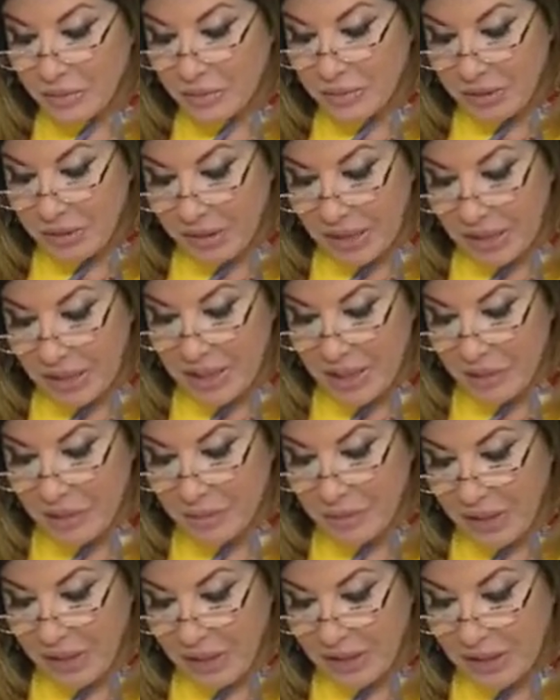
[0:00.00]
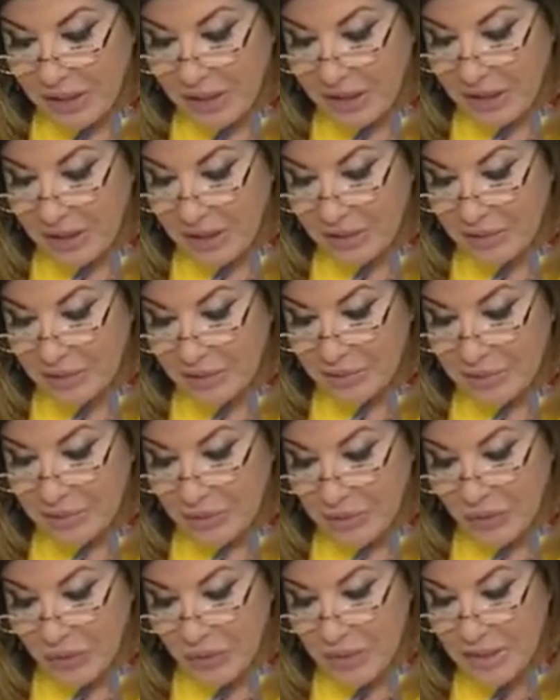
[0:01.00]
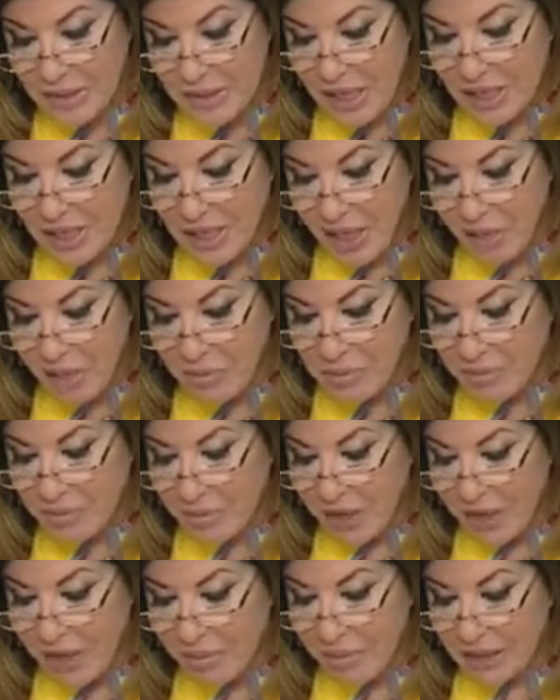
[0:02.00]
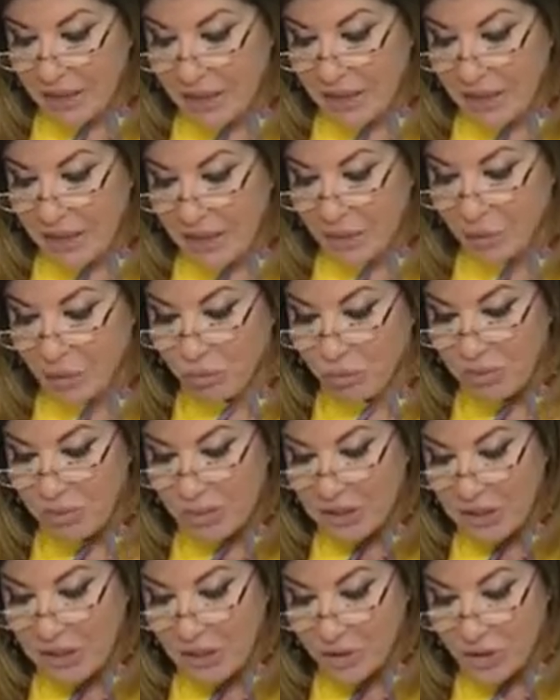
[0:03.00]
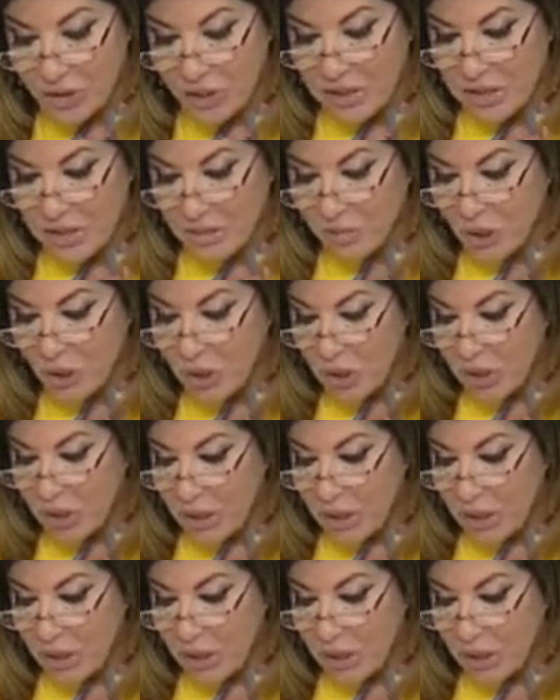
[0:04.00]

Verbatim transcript: من غير امضى هنا بيقول لي استني همضي محبه ليكي وما مضاش اسمه